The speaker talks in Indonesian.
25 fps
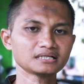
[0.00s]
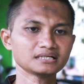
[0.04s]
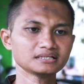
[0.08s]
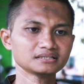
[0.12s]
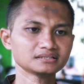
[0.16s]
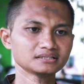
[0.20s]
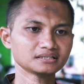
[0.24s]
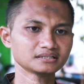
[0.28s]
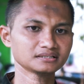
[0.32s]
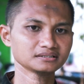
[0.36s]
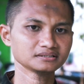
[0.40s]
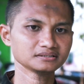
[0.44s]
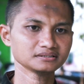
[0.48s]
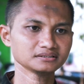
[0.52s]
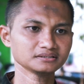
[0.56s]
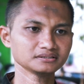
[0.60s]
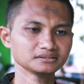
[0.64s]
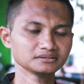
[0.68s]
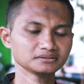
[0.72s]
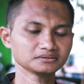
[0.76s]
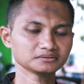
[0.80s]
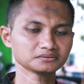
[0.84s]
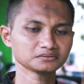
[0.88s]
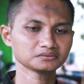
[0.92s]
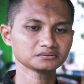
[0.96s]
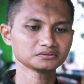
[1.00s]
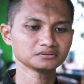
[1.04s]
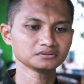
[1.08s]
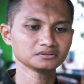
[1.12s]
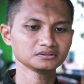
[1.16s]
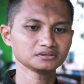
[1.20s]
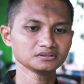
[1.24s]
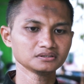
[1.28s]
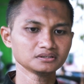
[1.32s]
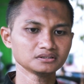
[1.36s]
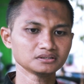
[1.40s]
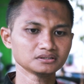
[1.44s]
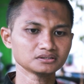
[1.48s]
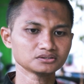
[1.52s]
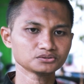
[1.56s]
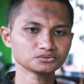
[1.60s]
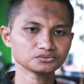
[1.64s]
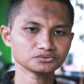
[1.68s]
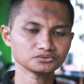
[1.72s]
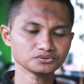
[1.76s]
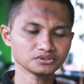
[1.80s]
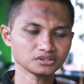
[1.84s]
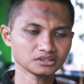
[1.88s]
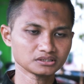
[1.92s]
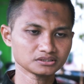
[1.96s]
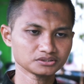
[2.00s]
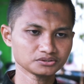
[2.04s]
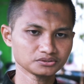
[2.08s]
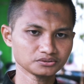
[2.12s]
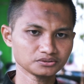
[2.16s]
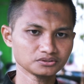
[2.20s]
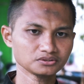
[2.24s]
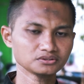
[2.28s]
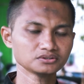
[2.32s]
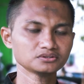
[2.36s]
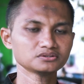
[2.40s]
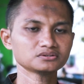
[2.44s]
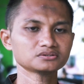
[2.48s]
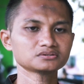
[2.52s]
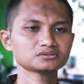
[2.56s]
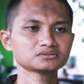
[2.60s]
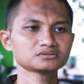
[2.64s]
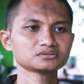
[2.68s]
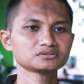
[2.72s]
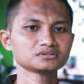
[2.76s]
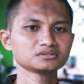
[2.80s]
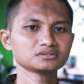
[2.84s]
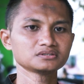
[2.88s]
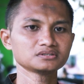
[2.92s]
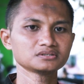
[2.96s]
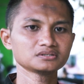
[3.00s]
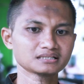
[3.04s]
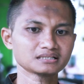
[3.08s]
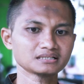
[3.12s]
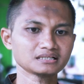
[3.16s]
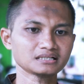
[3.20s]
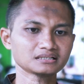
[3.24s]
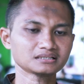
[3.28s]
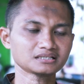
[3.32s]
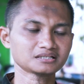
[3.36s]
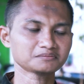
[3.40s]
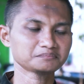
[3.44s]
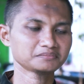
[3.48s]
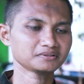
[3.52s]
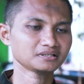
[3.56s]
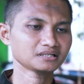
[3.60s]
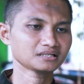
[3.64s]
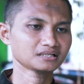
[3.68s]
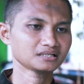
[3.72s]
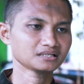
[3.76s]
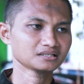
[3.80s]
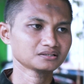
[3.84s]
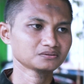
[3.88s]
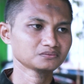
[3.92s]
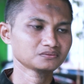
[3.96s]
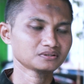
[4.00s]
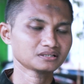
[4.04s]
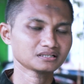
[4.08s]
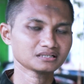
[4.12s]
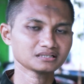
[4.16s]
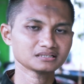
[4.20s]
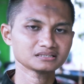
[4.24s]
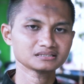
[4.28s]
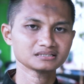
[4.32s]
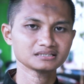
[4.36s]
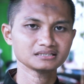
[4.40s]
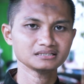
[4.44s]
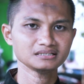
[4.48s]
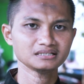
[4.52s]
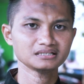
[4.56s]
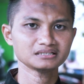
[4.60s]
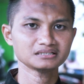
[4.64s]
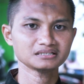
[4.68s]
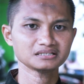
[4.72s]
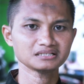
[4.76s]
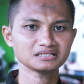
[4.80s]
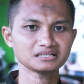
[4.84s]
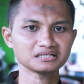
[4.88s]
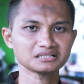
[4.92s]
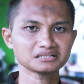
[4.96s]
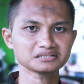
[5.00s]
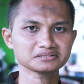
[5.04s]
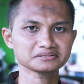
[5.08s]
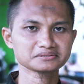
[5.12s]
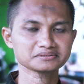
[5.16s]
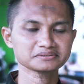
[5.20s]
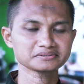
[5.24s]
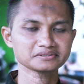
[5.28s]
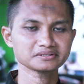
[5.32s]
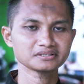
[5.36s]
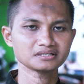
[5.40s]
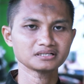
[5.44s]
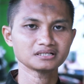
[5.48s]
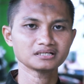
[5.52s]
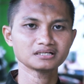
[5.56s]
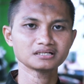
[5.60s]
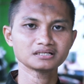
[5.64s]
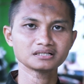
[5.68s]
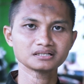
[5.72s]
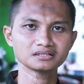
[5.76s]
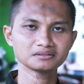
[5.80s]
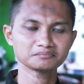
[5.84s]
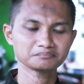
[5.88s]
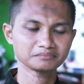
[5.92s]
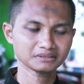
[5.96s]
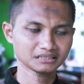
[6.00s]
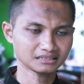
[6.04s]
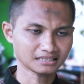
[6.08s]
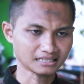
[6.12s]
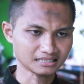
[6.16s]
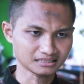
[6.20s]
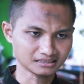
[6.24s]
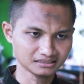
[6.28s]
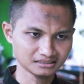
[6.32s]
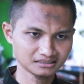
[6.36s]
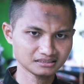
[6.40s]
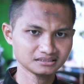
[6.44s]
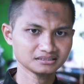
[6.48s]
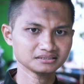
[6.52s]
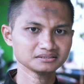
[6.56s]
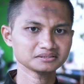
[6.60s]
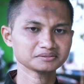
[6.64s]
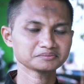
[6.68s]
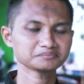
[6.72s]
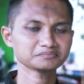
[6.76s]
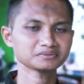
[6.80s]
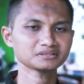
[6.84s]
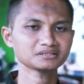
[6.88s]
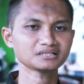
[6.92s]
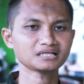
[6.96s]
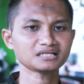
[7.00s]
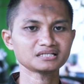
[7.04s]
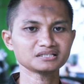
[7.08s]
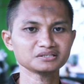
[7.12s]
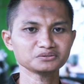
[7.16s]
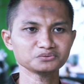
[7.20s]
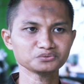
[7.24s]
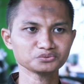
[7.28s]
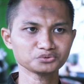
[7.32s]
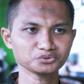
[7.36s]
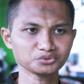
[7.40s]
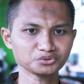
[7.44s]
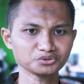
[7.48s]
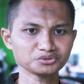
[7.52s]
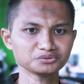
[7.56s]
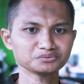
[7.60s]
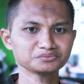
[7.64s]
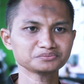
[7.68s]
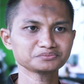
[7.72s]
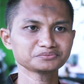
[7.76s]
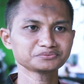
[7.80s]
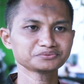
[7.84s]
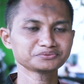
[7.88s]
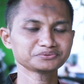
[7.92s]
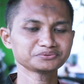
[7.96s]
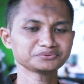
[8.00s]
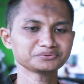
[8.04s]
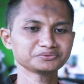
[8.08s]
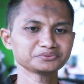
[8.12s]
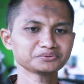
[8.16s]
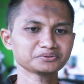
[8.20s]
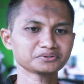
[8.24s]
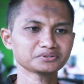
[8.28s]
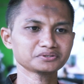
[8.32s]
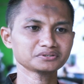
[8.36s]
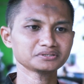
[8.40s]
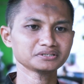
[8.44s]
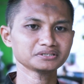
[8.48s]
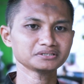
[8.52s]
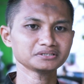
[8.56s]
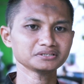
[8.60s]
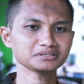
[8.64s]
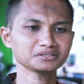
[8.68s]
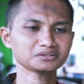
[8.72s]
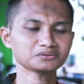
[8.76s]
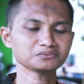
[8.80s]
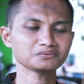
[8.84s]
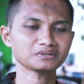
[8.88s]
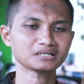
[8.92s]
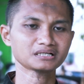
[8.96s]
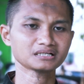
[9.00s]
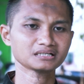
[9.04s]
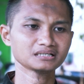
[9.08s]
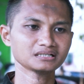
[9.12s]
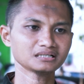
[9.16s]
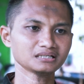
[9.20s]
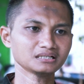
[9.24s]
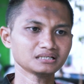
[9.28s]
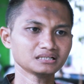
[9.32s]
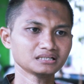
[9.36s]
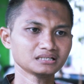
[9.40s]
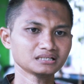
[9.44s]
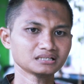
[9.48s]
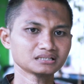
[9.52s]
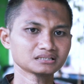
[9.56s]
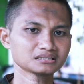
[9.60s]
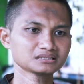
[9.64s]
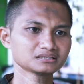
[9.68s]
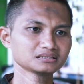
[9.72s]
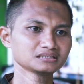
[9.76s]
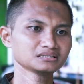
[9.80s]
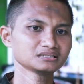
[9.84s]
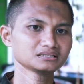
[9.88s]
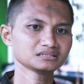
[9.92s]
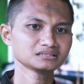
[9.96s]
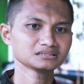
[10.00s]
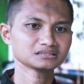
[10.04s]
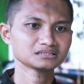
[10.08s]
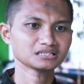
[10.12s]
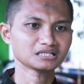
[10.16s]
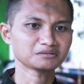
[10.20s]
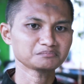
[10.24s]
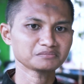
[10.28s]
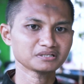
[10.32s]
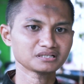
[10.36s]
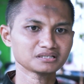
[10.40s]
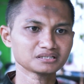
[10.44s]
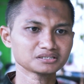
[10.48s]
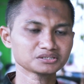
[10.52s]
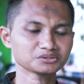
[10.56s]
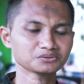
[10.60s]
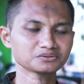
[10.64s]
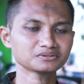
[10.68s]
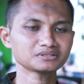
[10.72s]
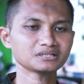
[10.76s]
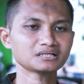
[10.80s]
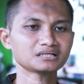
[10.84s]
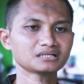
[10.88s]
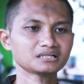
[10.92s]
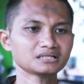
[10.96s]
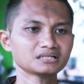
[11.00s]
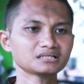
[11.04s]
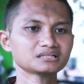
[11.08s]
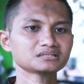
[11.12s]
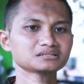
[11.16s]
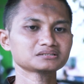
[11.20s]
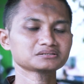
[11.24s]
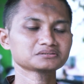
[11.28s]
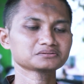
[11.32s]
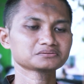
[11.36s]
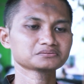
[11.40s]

lahir dari Sukoharjo. Latar belakang keluarga saya adalah uh, petani, petani utun jadi keluarga sama saudara